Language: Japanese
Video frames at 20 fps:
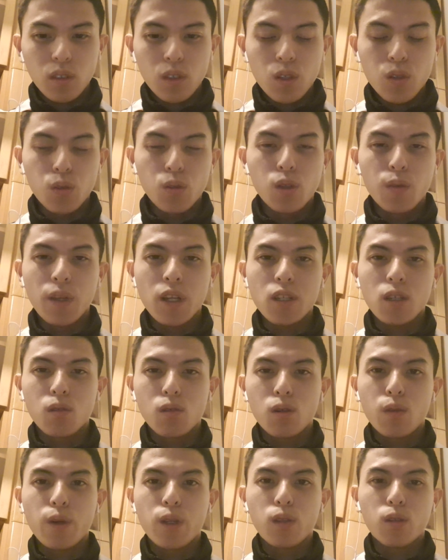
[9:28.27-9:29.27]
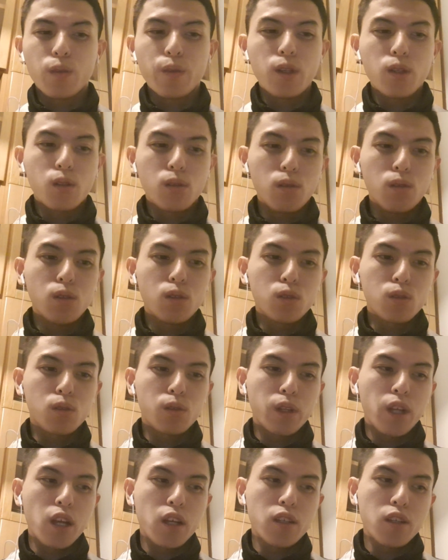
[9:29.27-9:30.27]
そういう皆さんのコメントを見ると、ちょっ
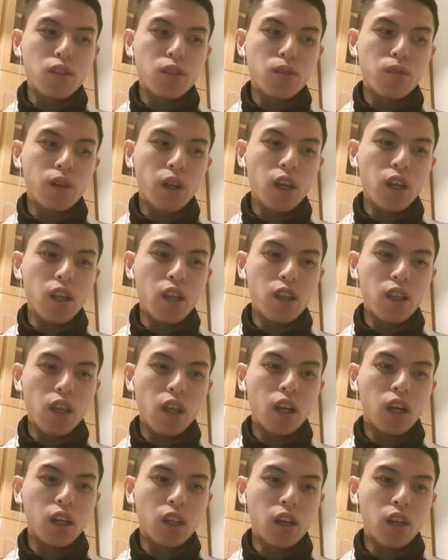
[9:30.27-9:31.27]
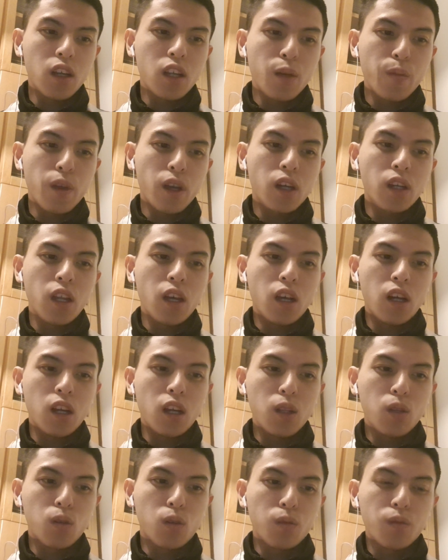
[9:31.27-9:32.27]
と現実受け入れていかなければいけないか
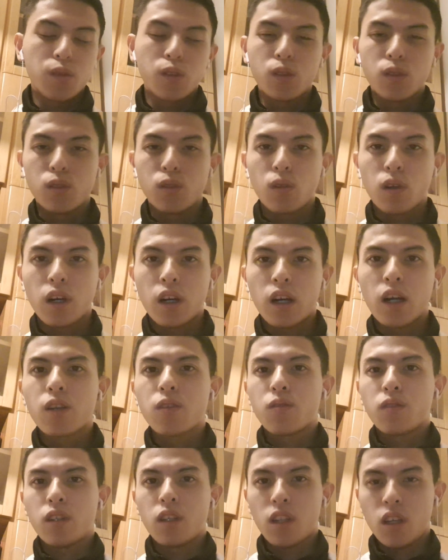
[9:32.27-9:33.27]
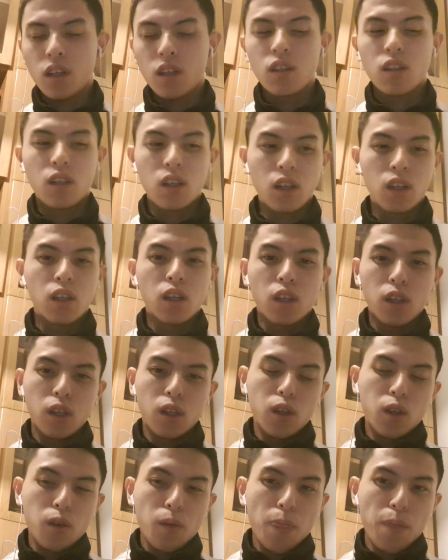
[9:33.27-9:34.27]
なというのがあるのでね。はい。
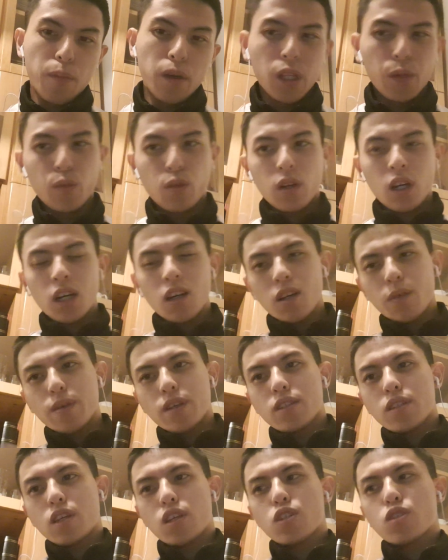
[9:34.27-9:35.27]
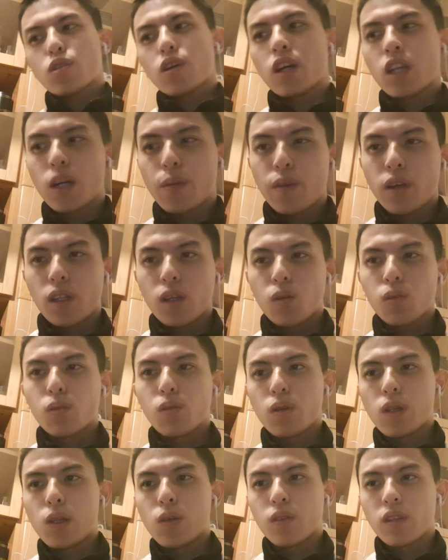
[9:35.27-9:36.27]
まあ、でもカービー選手が選ばれたこ
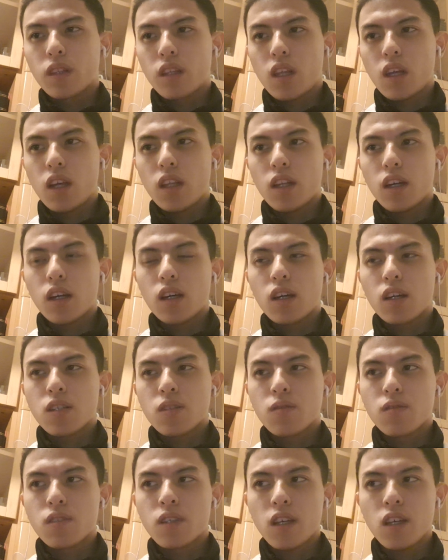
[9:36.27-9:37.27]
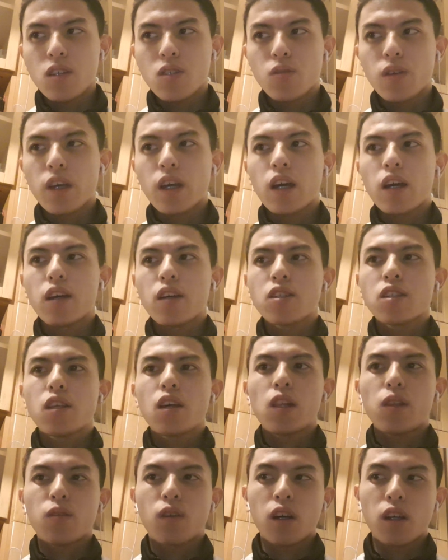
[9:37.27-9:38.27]
とによってなんかその選手を批判し
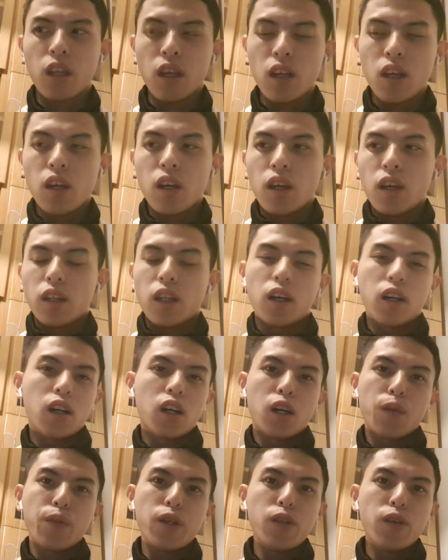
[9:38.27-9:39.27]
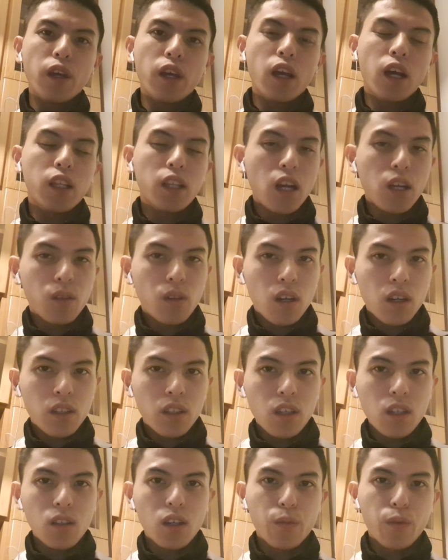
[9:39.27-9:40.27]
たりとかねなんか見る気がないと
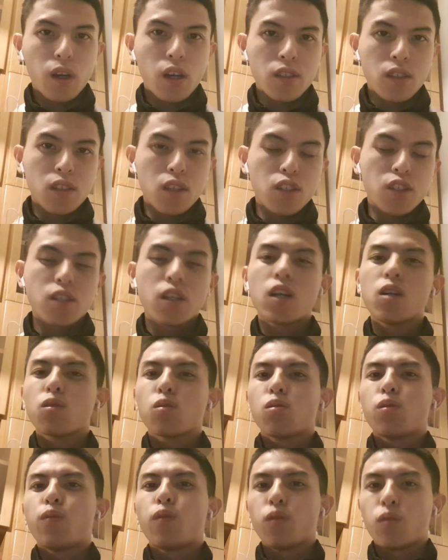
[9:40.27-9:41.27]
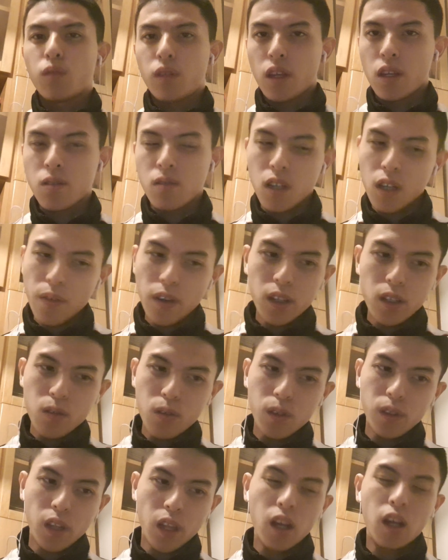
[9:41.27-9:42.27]
かっていうのは僕は全然違うと思うのでそれは
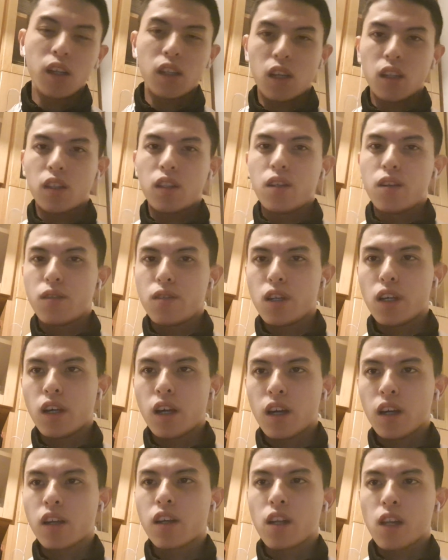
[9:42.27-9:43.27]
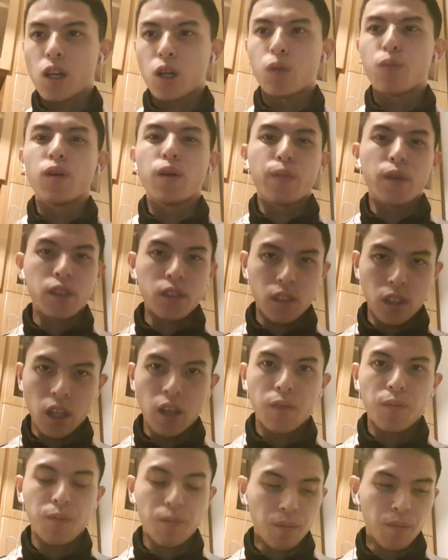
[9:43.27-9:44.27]
良くないかなっていうふうにはっきり思います
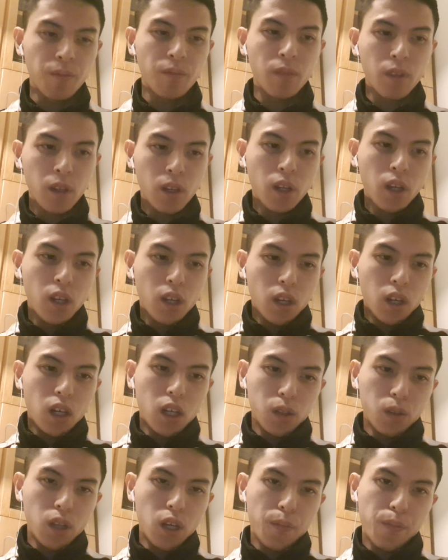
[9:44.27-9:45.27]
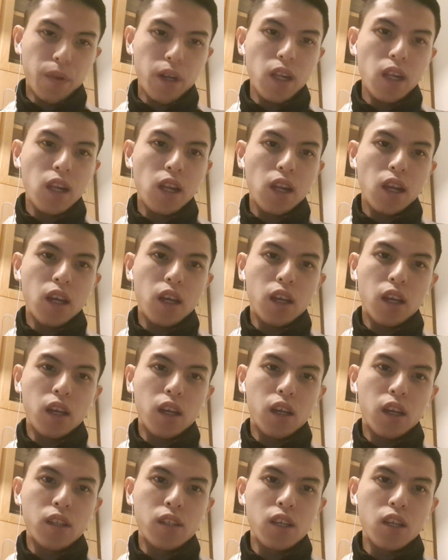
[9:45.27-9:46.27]
ね。うん、あのやっぱり、
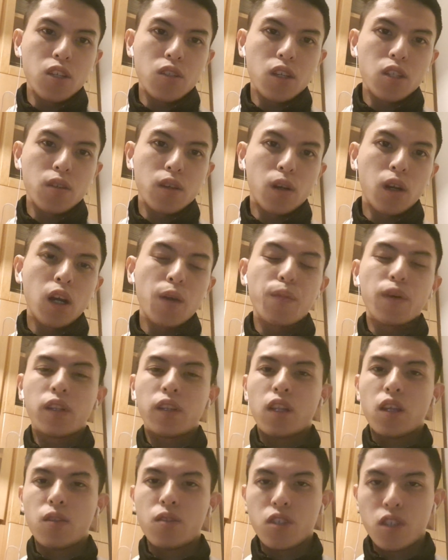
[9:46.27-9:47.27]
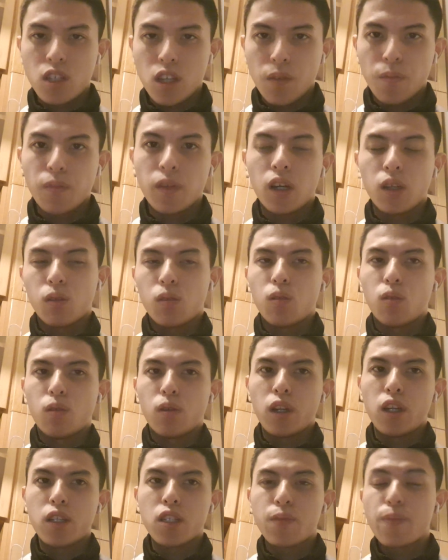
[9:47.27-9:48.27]
えー、選手たちは頑張ってるしあ
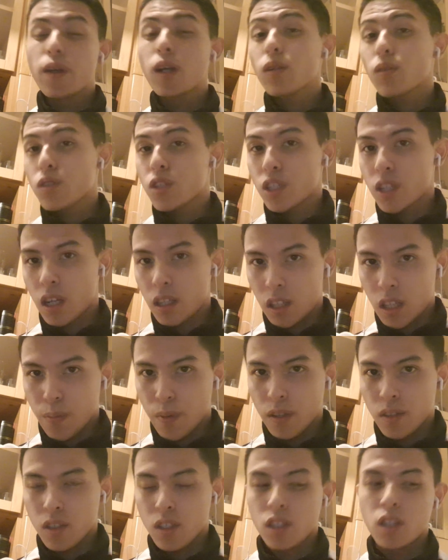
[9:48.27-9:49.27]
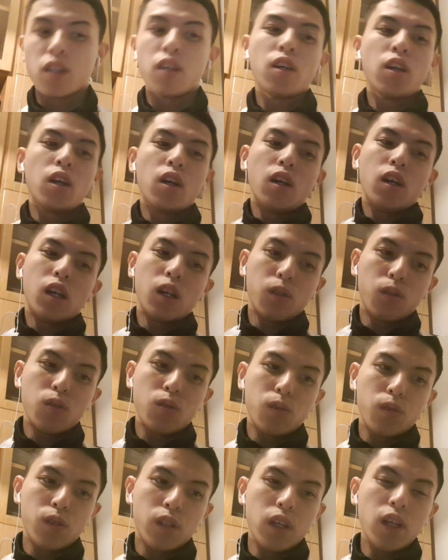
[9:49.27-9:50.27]
のリスペクトし合ってますしあの
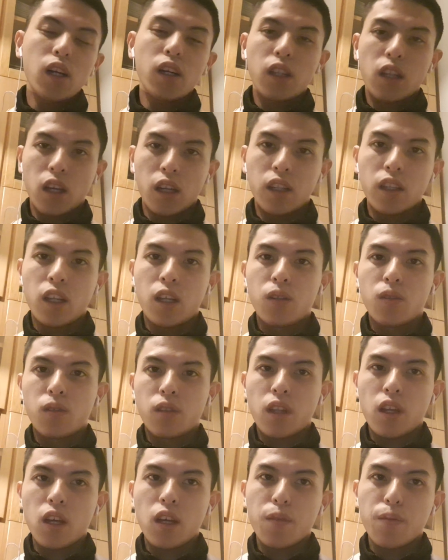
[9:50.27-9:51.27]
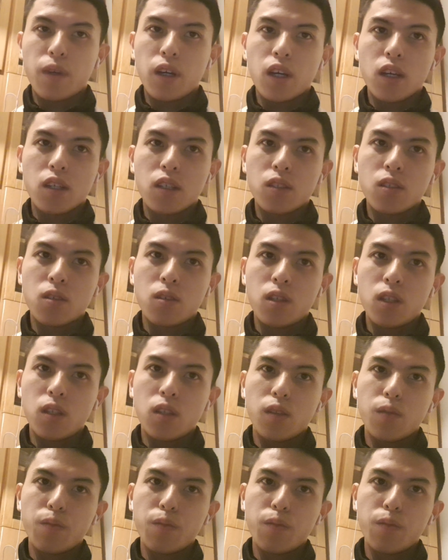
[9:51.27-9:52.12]
そういう中でやってるのでまあそれ